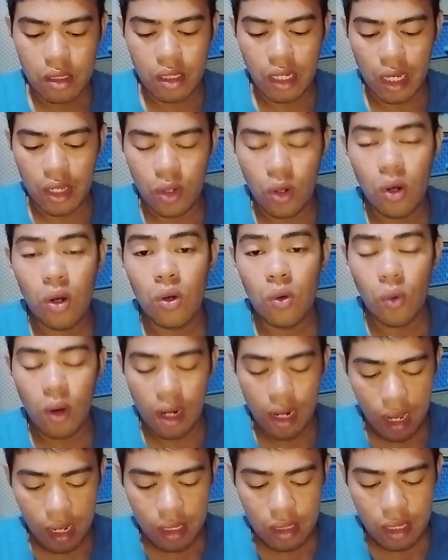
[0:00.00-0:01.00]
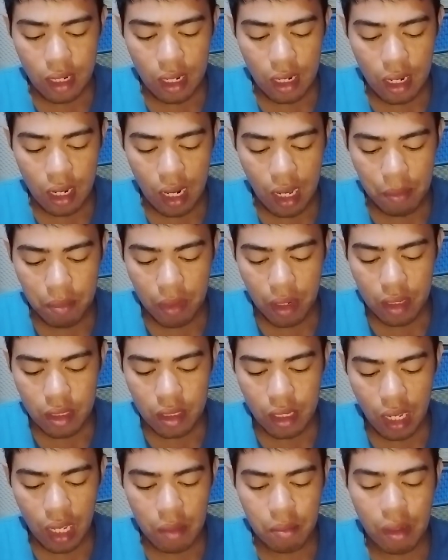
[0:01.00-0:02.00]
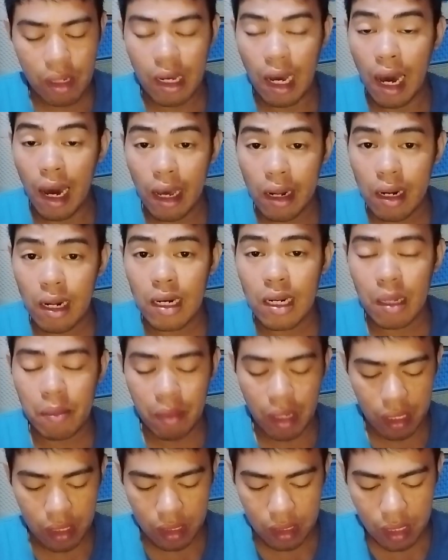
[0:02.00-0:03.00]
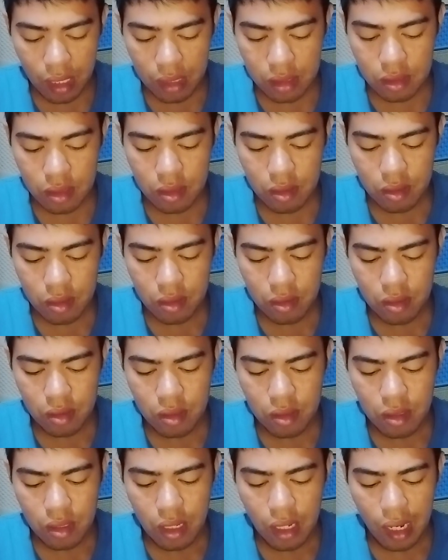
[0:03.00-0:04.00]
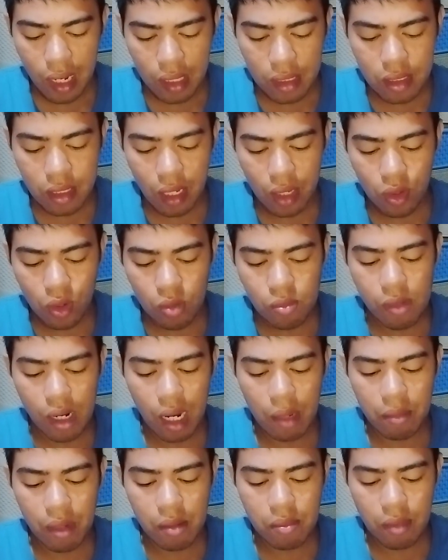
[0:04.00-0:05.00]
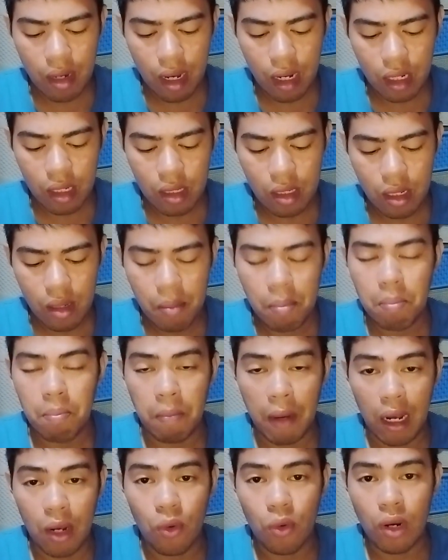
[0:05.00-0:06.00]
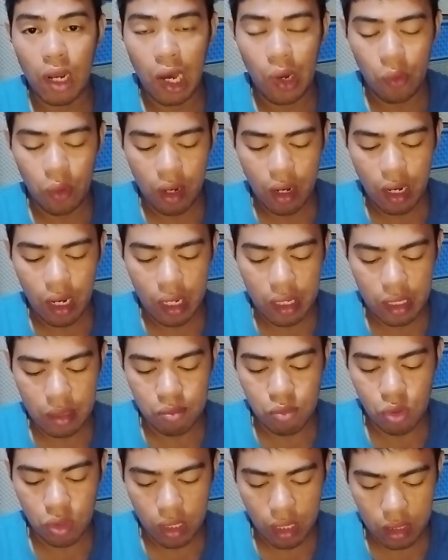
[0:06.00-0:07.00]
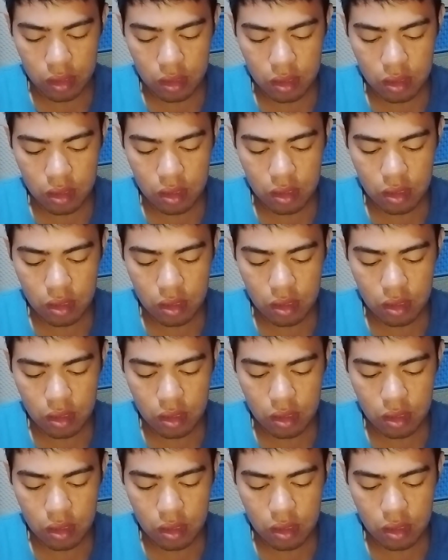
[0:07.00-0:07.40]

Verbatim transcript: kayong walang nalalaman ay mag-aral na maingat at kayong mga mangmang pangunawa ay bukas.